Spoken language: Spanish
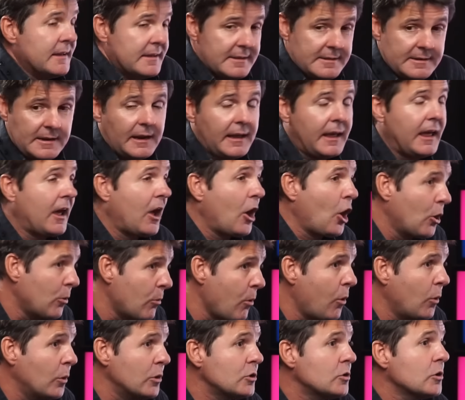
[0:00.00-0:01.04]
Y es alguien que,
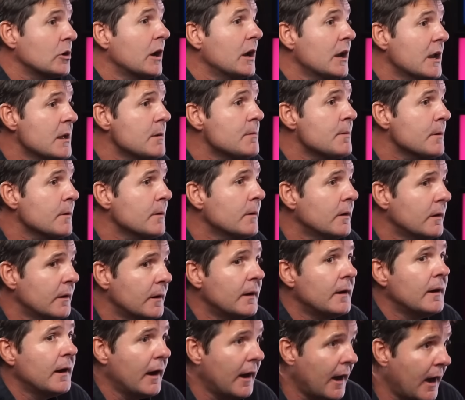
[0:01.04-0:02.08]
como cuento en el libro,
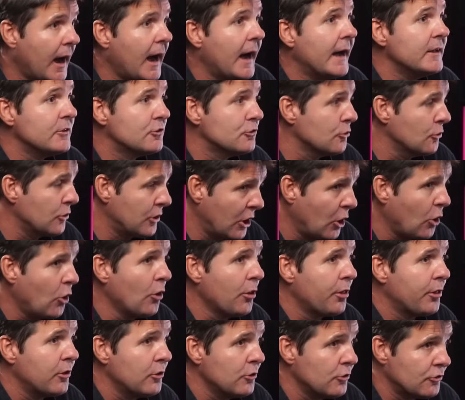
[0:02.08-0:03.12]
ha hecho
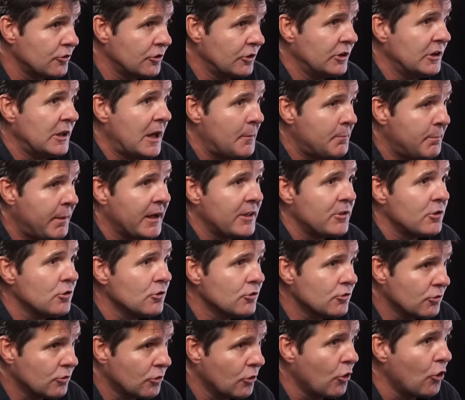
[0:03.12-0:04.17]
negocios y
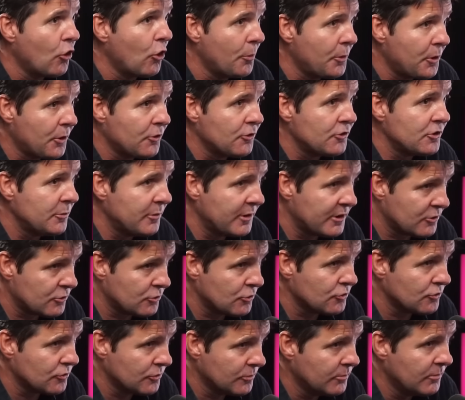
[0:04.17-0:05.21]
apaños con gobiernos
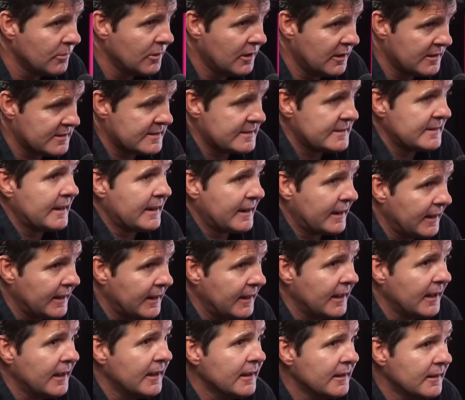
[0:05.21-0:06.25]
diversos. Esa es la
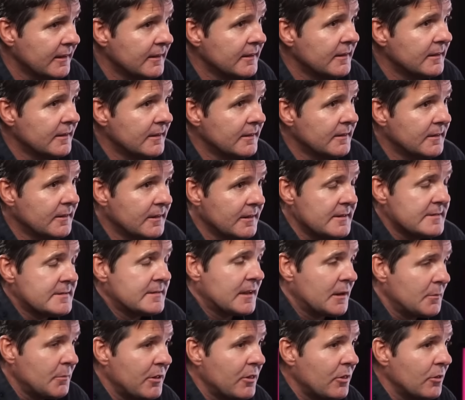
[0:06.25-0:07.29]
realidad. ¿eh? Es
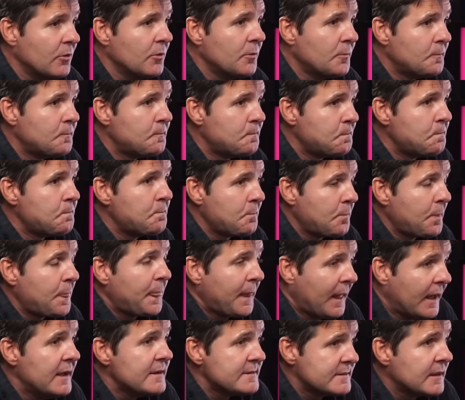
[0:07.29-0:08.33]
tremendo.
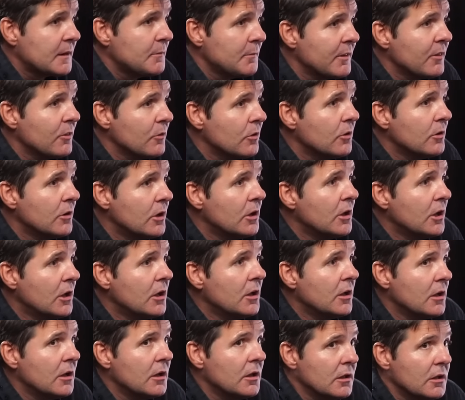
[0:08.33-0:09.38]
Es tremendo.
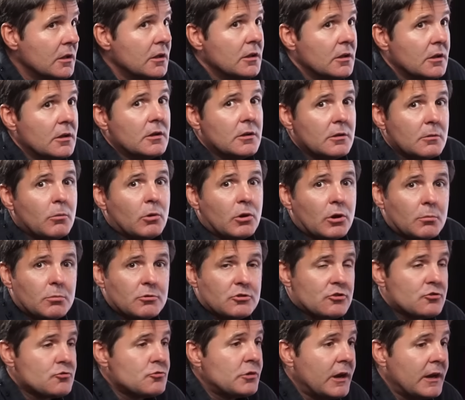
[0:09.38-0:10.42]
Y bueno,
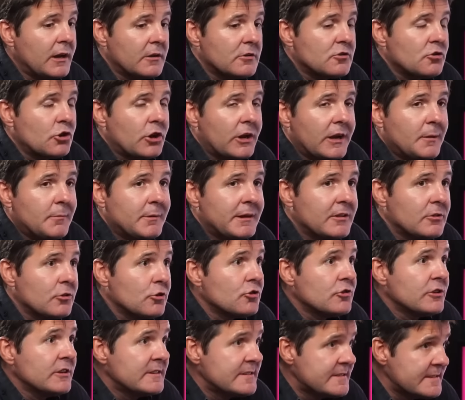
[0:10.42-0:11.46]
pues son
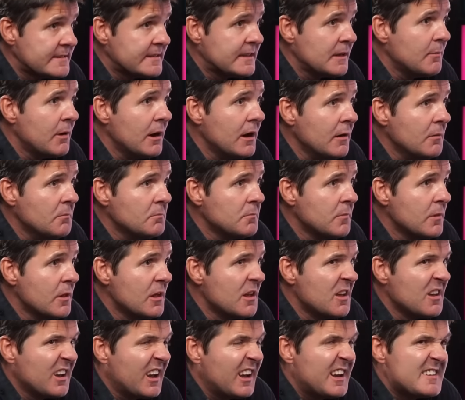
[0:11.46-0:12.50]
elementos del sistema
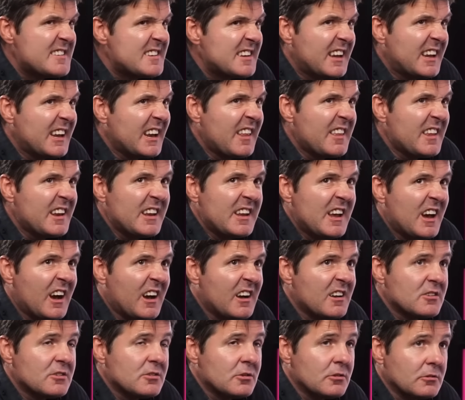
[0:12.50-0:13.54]
que ni siquiera diría
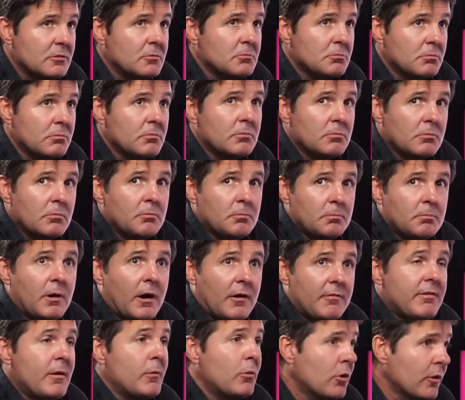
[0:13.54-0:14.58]
que son
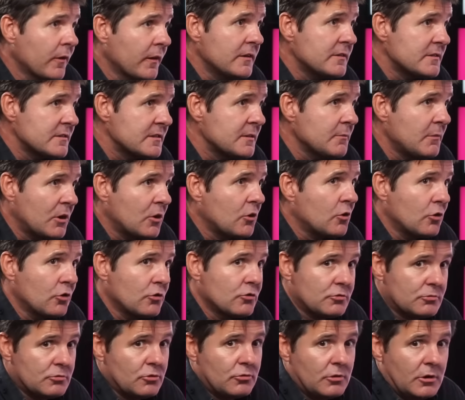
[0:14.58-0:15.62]
a favor del sistema, no, no,
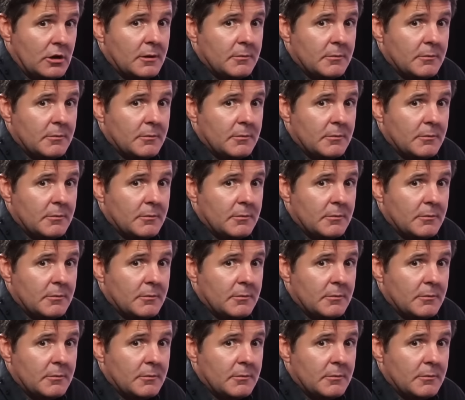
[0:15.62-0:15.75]
son